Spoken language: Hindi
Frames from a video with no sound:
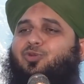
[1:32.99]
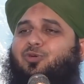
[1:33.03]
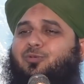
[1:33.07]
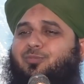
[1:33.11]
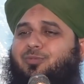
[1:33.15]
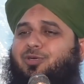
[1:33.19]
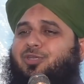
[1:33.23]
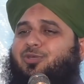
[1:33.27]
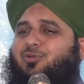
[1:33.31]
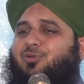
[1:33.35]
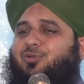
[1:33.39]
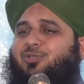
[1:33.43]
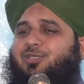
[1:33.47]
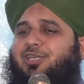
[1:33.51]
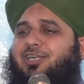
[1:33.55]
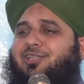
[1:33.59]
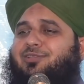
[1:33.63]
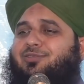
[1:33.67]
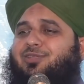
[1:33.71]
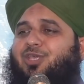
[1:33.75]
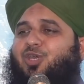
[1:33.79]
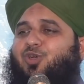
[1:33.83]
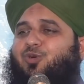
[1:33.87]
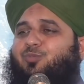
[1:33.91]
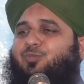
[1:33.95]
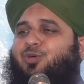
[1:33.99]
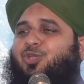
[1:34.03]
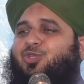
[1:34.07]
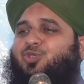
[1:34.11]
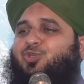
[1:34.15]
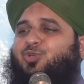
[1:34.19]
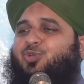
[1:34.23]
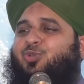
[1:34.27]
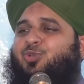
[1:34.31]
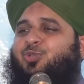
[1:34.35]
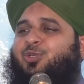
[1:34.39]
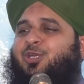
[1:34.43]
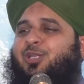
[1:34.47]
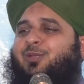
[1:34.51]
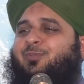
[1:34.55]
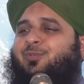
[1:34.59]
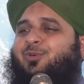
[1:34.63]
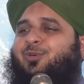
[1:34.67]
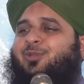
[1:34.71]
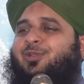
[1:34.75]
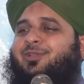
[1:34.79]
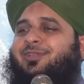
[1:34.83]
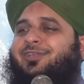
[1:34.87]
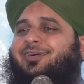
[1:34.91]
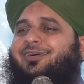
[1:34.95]
तू उमर को जानता है उमर झूठ नहीं
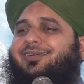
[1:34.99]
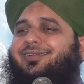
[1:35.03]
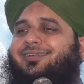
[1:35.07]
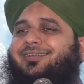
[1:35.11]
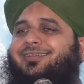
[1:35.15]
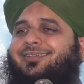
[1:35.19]
बोलता